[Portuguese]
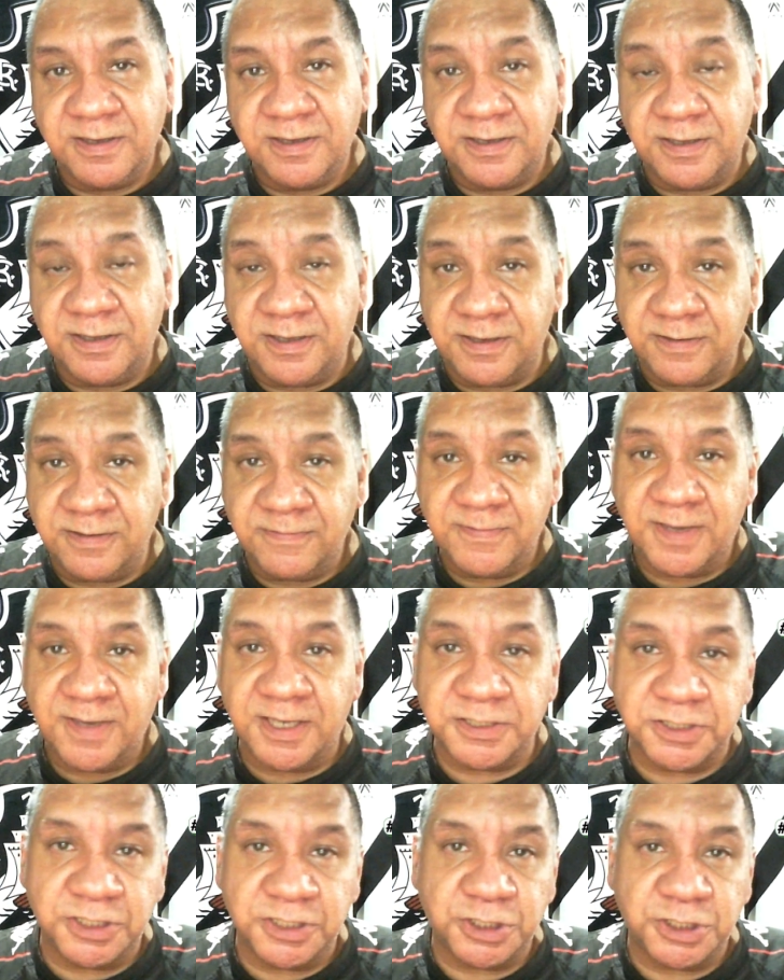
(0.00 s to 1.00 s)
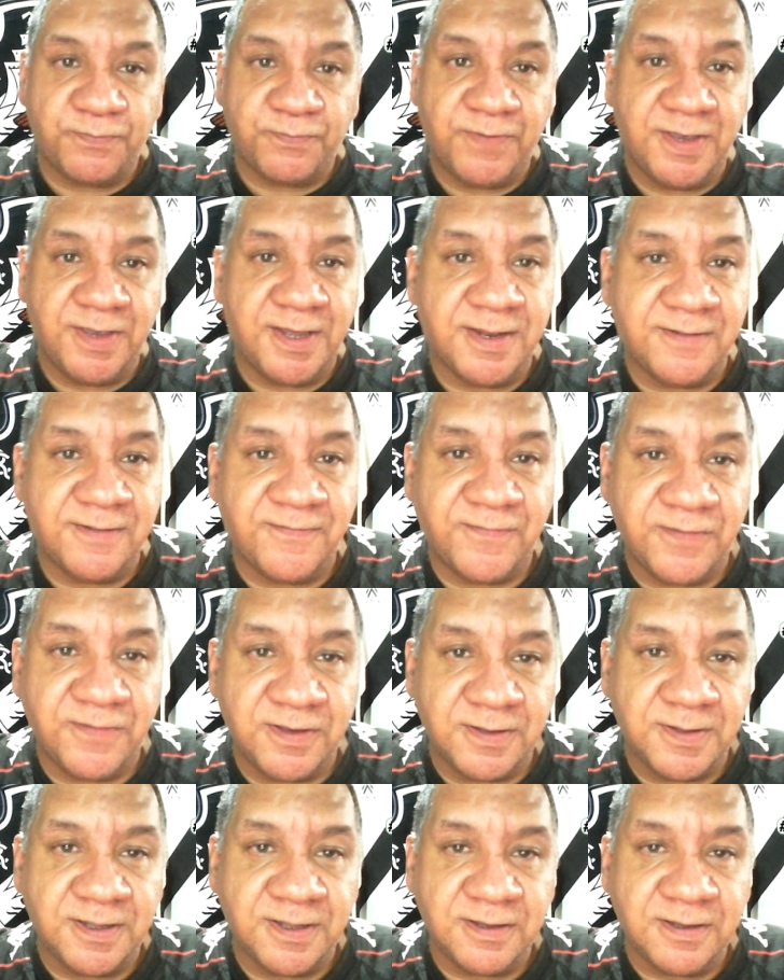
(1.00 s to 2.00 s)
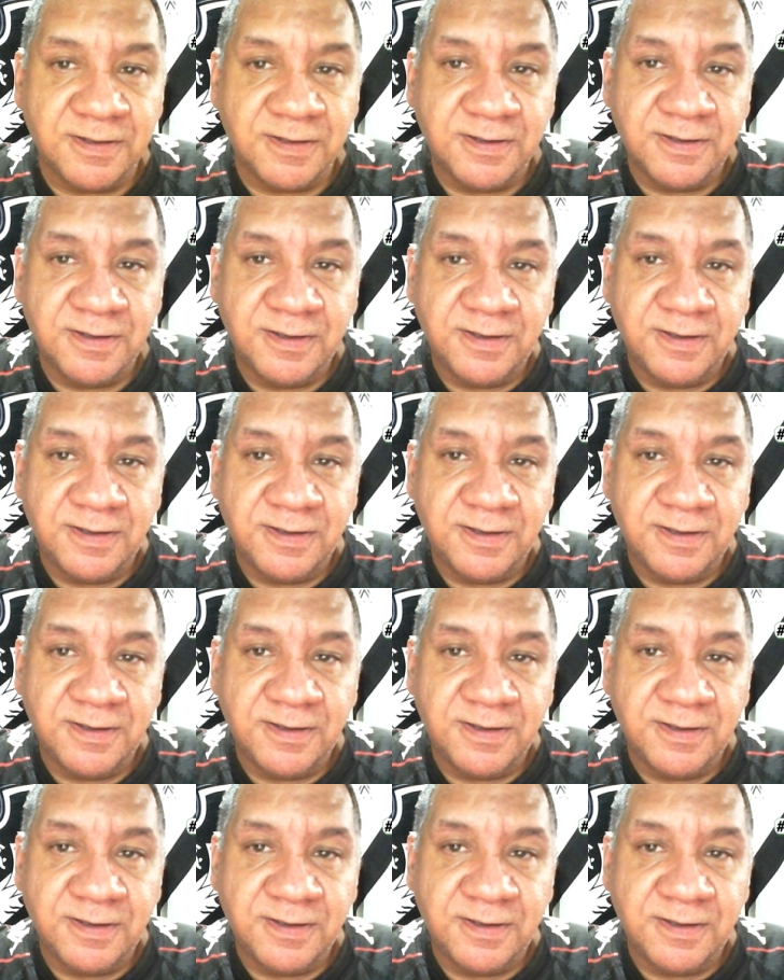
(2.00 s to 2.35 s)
e a gente espera ver né,